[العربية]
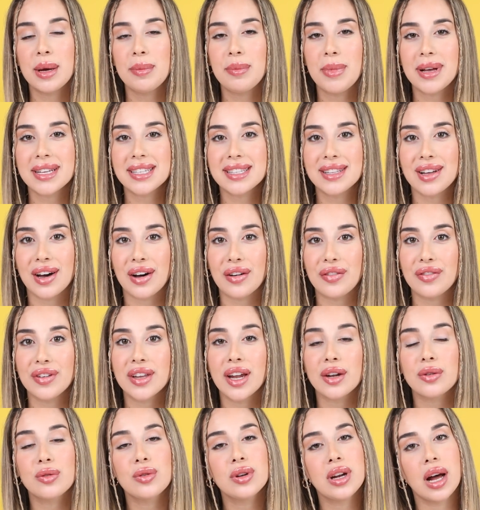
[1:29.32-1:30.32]
بس لا
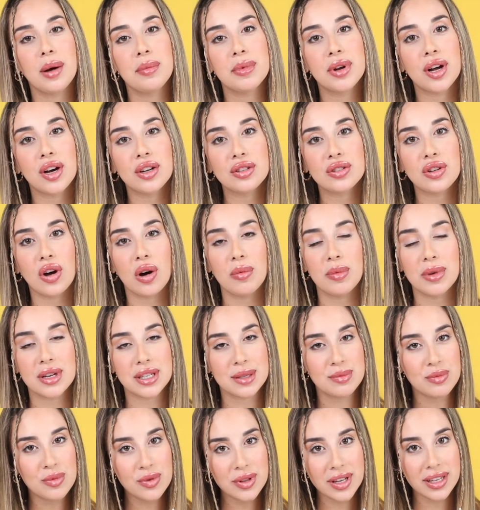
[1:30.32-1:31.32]
فينا نكون عم نقطعه
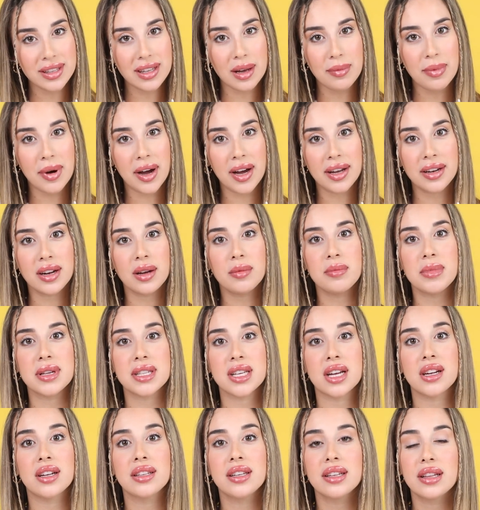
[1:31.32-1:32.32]
بالسموذي تبعنا
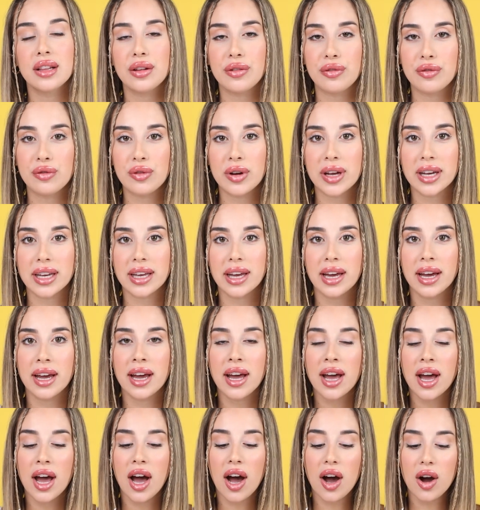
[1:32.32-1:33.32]
بسلطة الفواكه
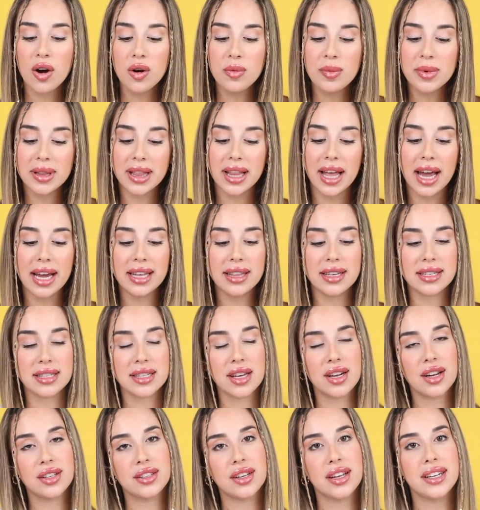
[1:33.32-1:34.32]
أو مثل هيدي
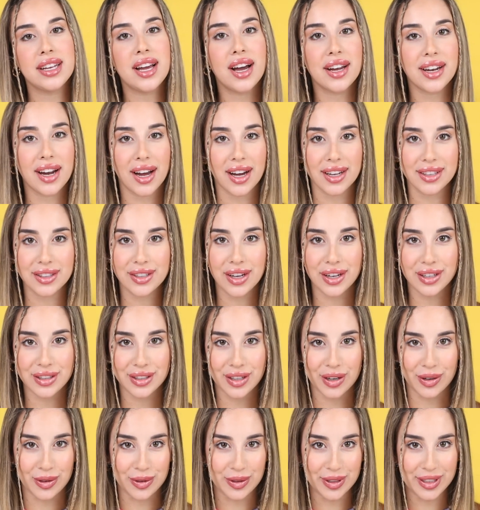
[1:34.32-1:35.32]
السلطة اللي أنا
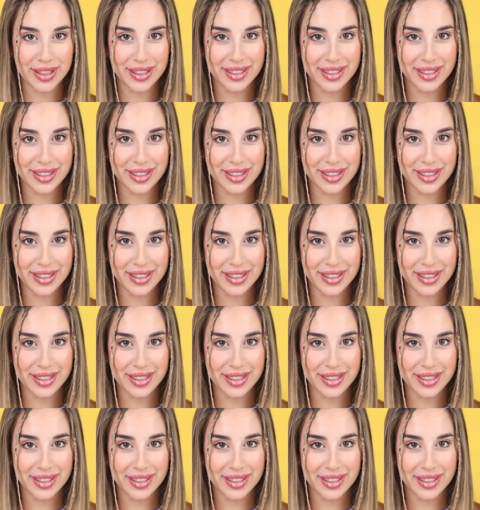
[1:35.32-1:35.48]
حضرتها هون